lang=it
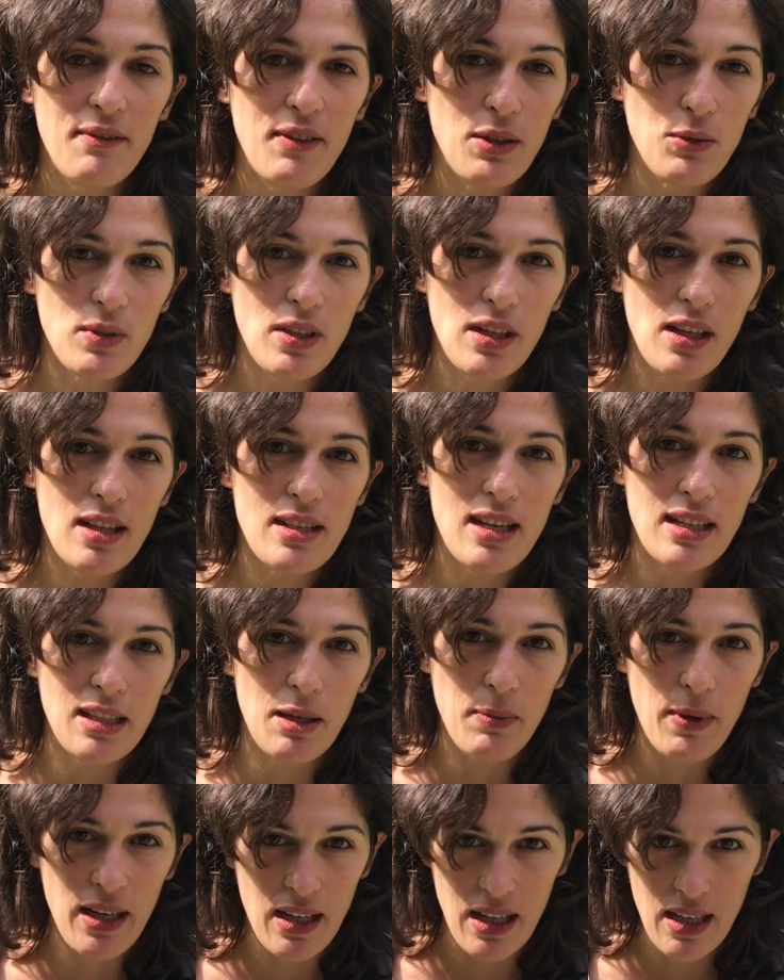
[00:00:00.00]
che viene
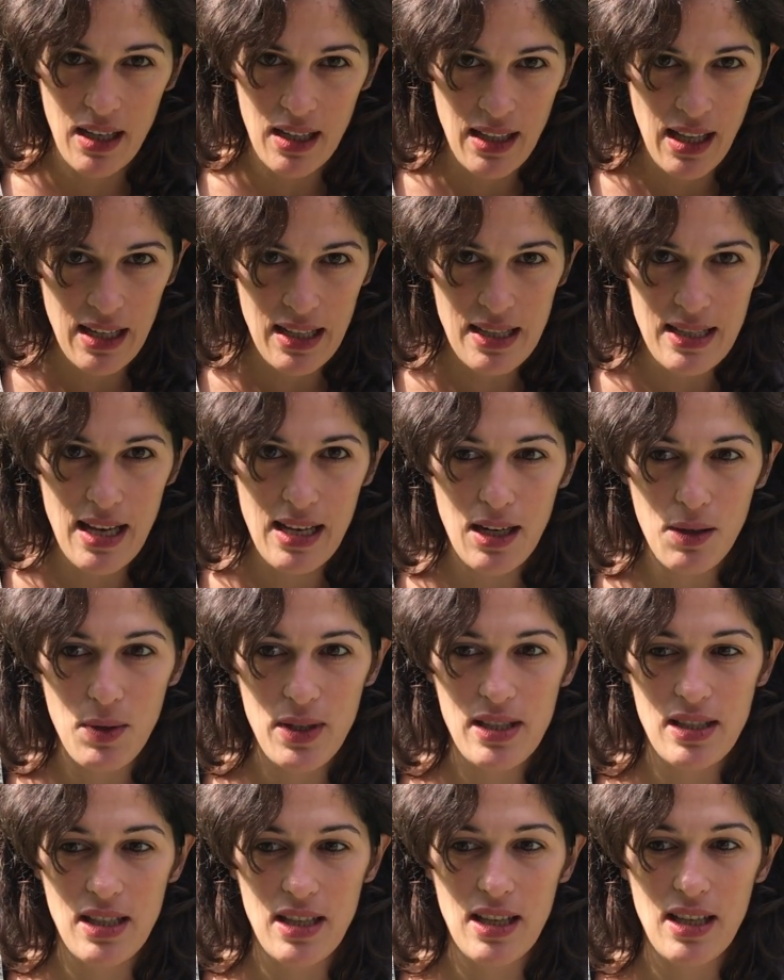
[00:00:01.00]
utilizzata per analizzare
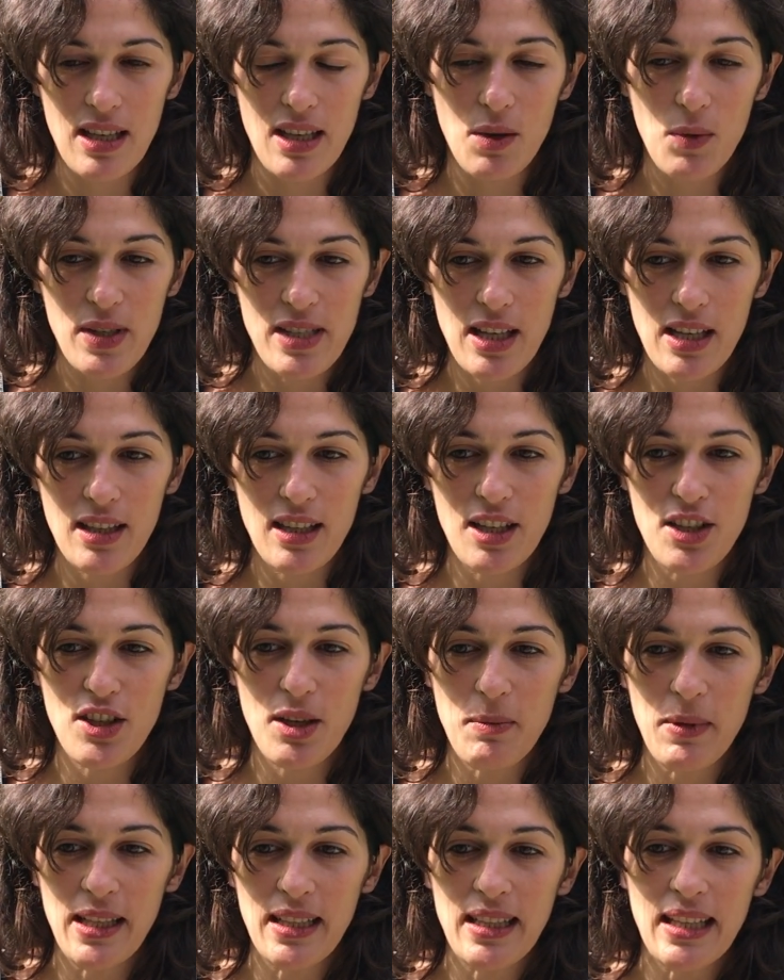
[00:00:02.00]
questi, questi,
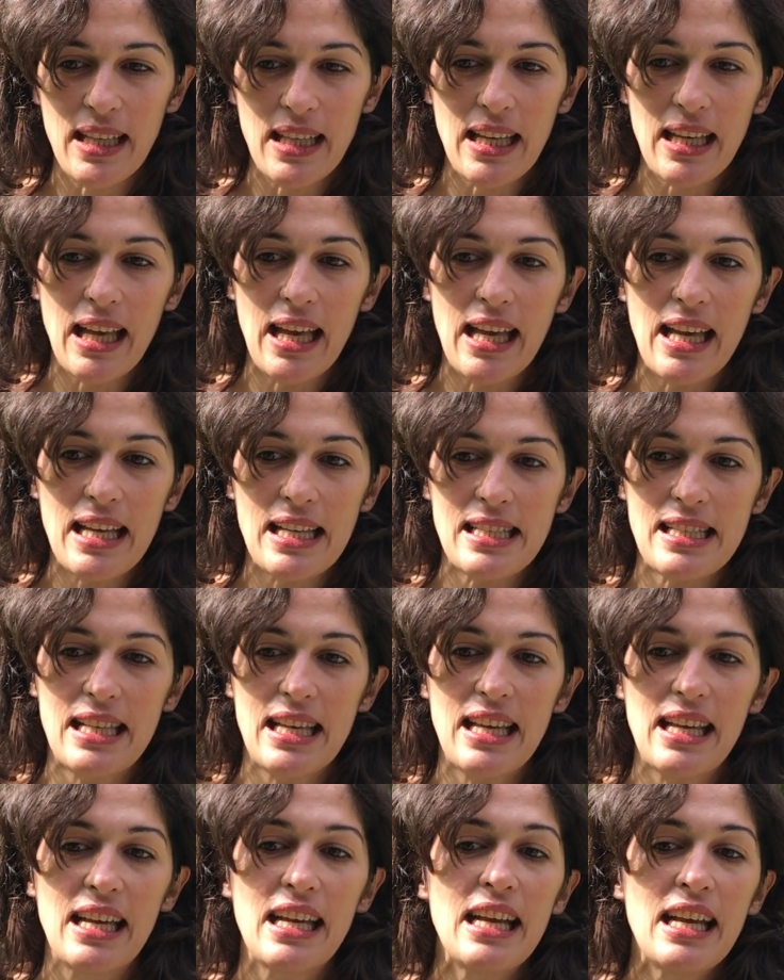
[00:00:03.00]
atteggiamenti è
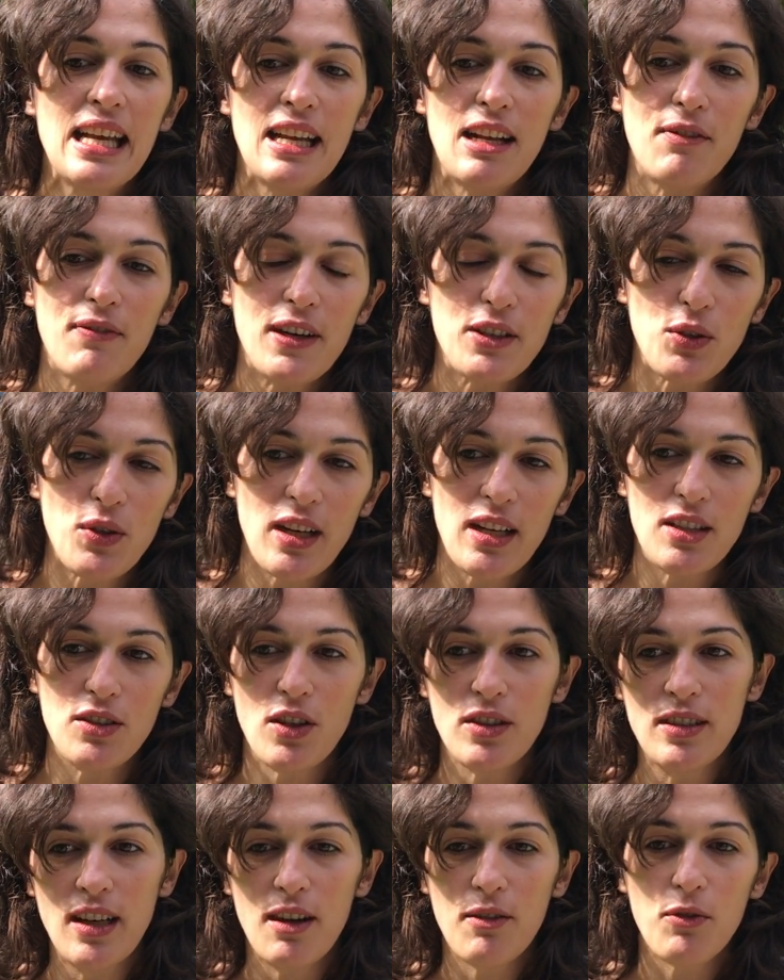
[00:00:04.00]
se il fatto che la
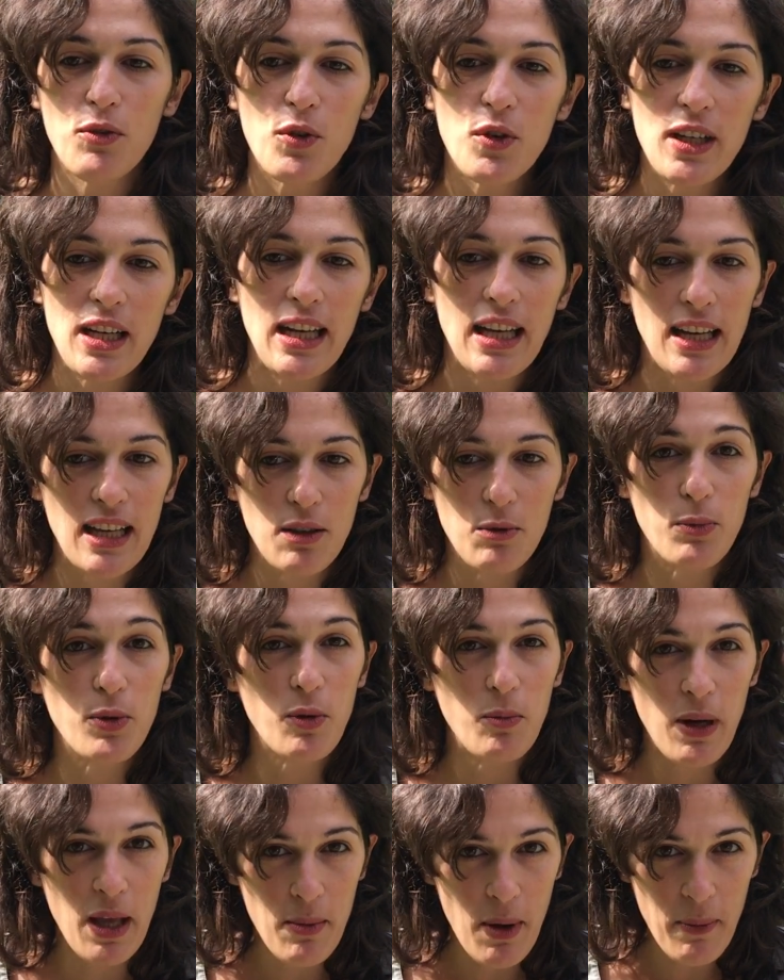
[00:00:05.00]
donna lavori crei un
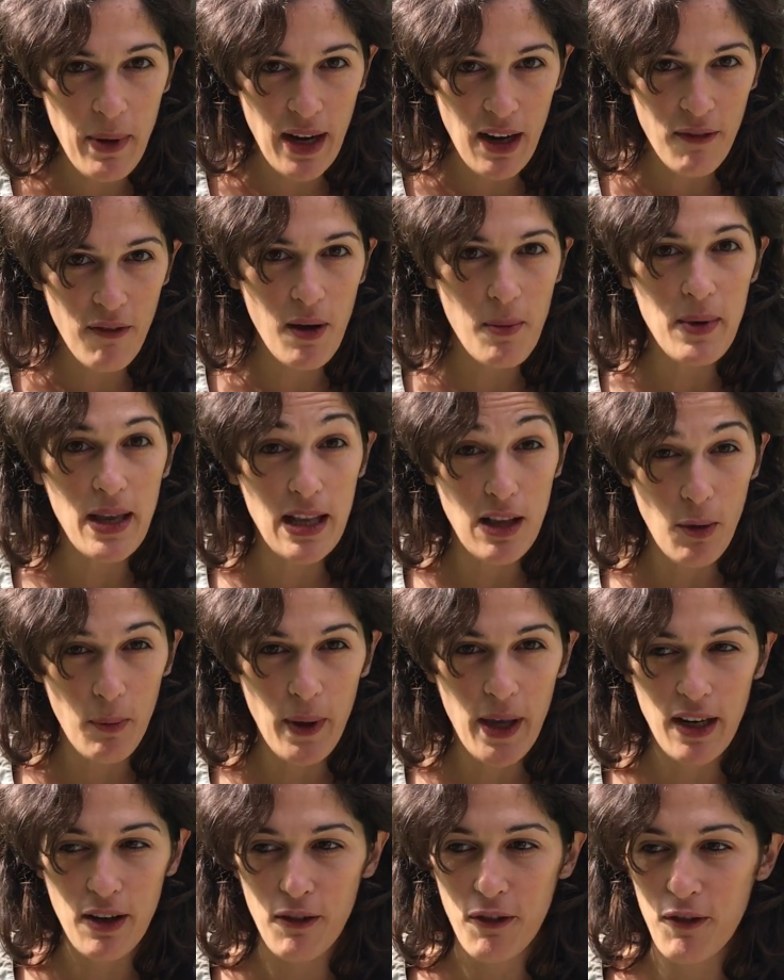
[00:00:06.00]
problema per la famiglia o
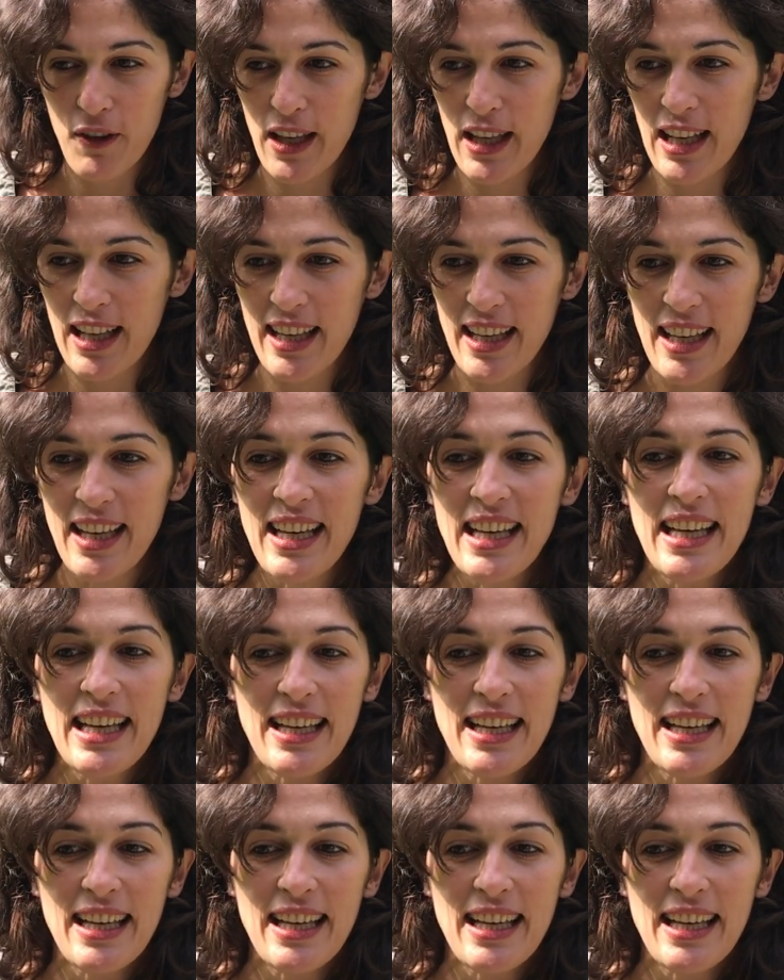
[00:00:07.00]
per i figli.